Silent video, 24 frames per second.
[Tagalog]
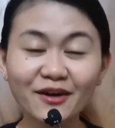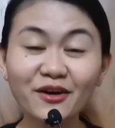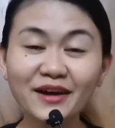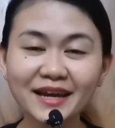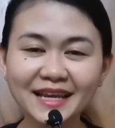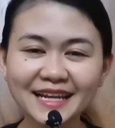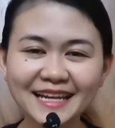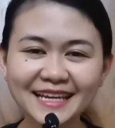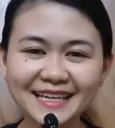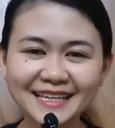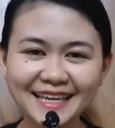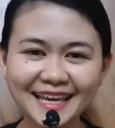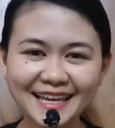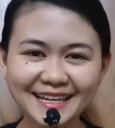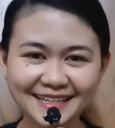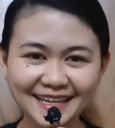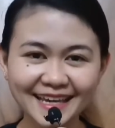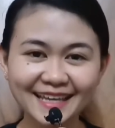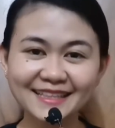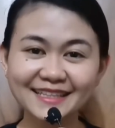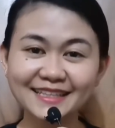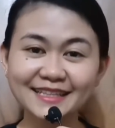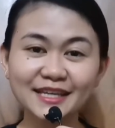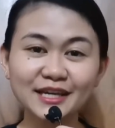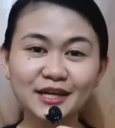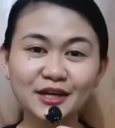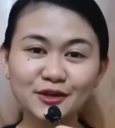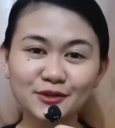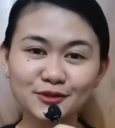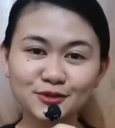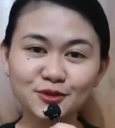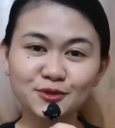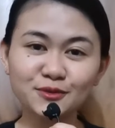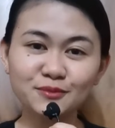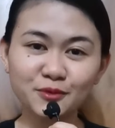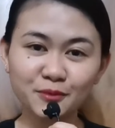okay lang yan kahit hindi
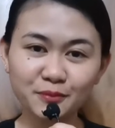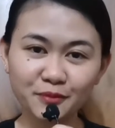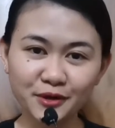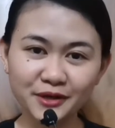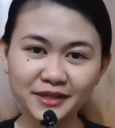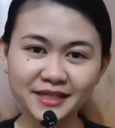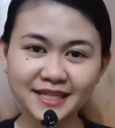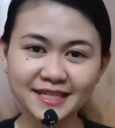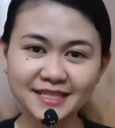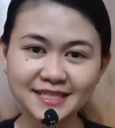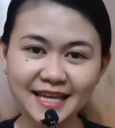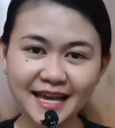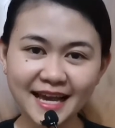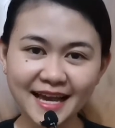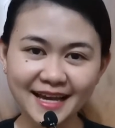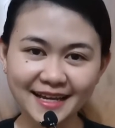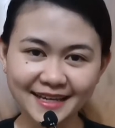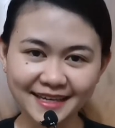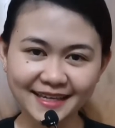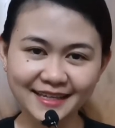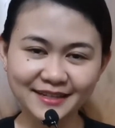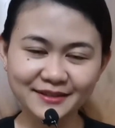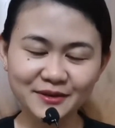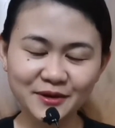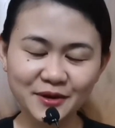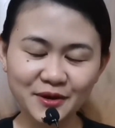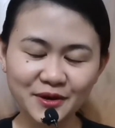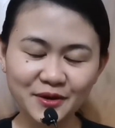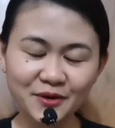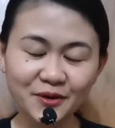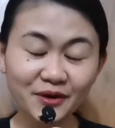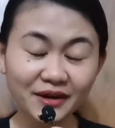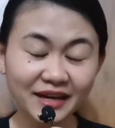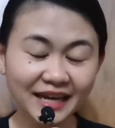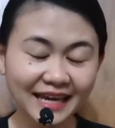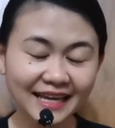kayo sumuporta sa akin,
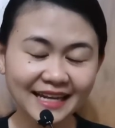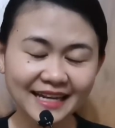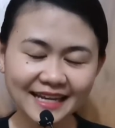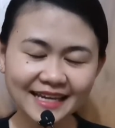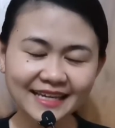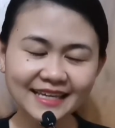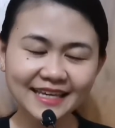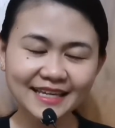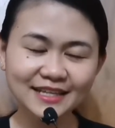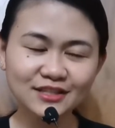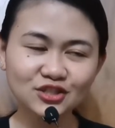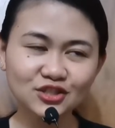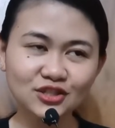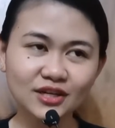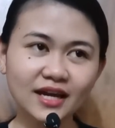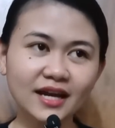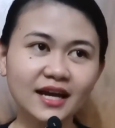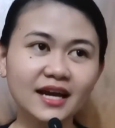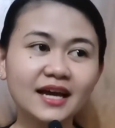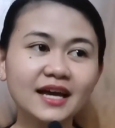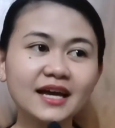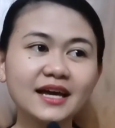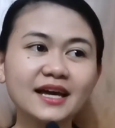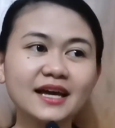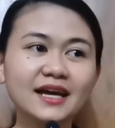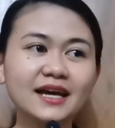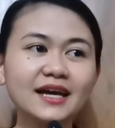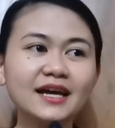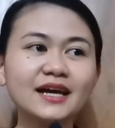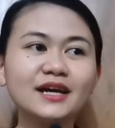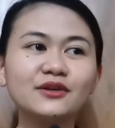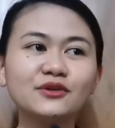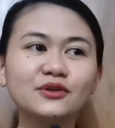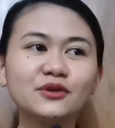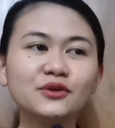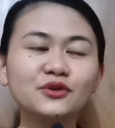no? Okay lang yan siya.
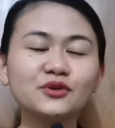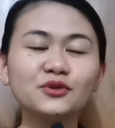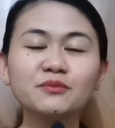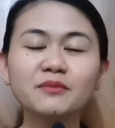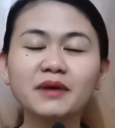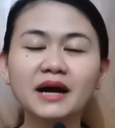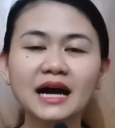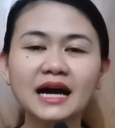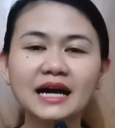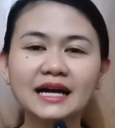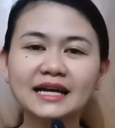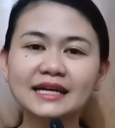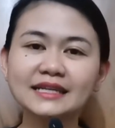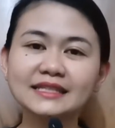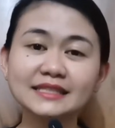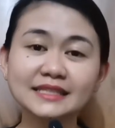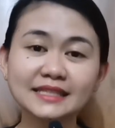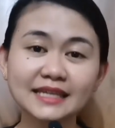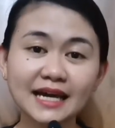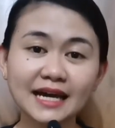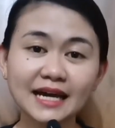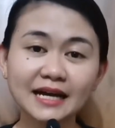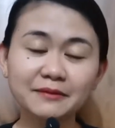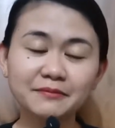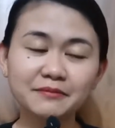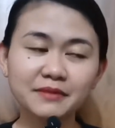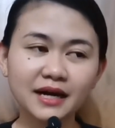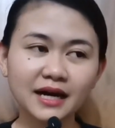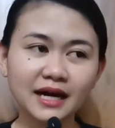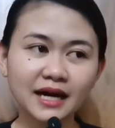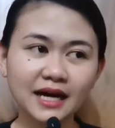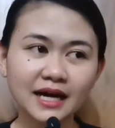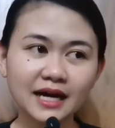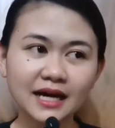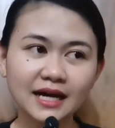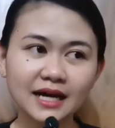No, yung mga ganyang
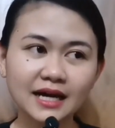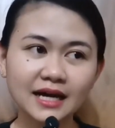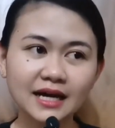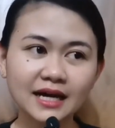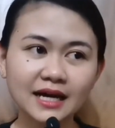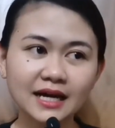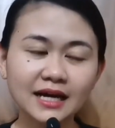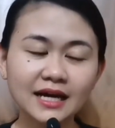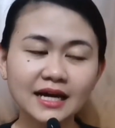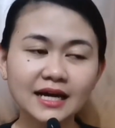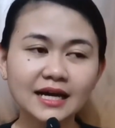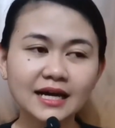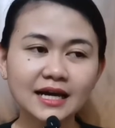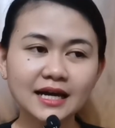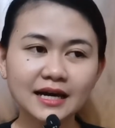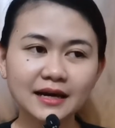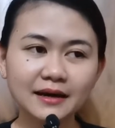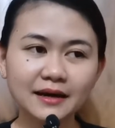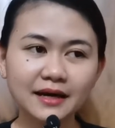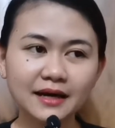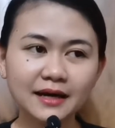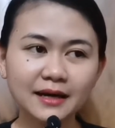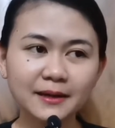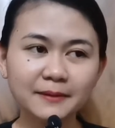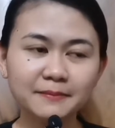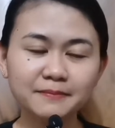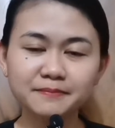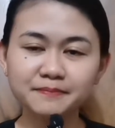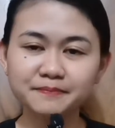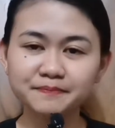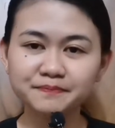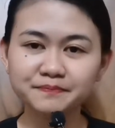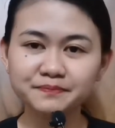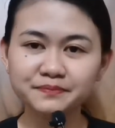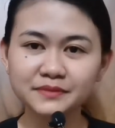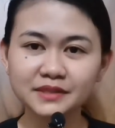mga
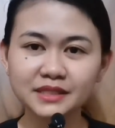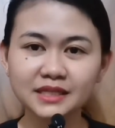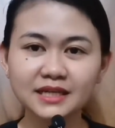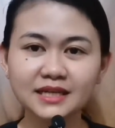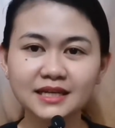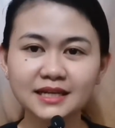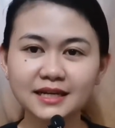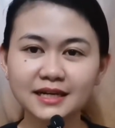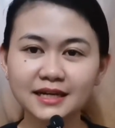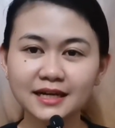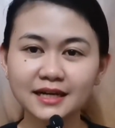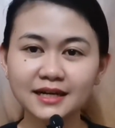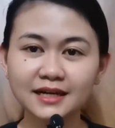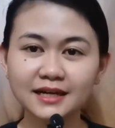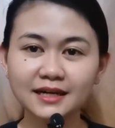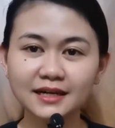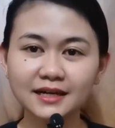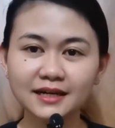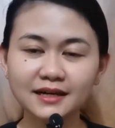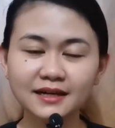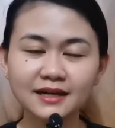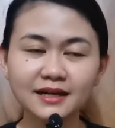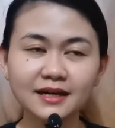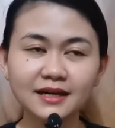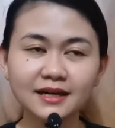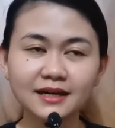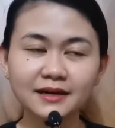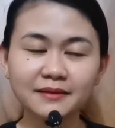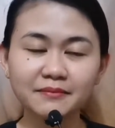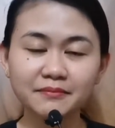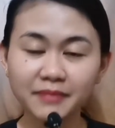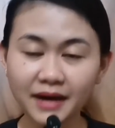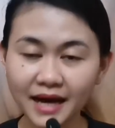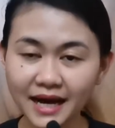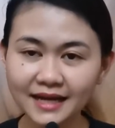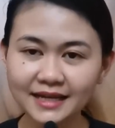um, uh,
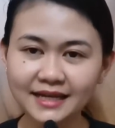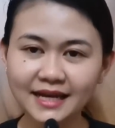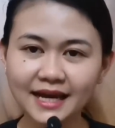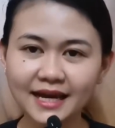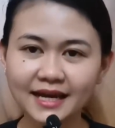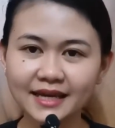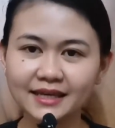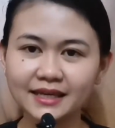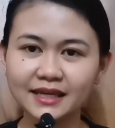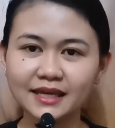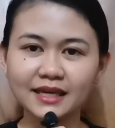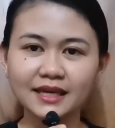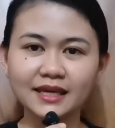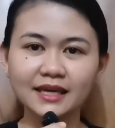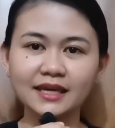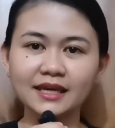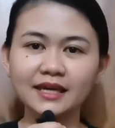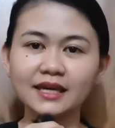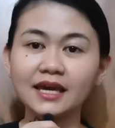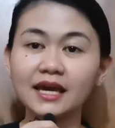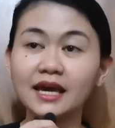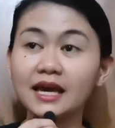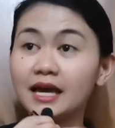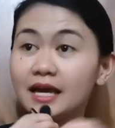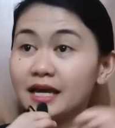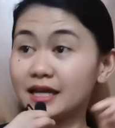bagay, eh,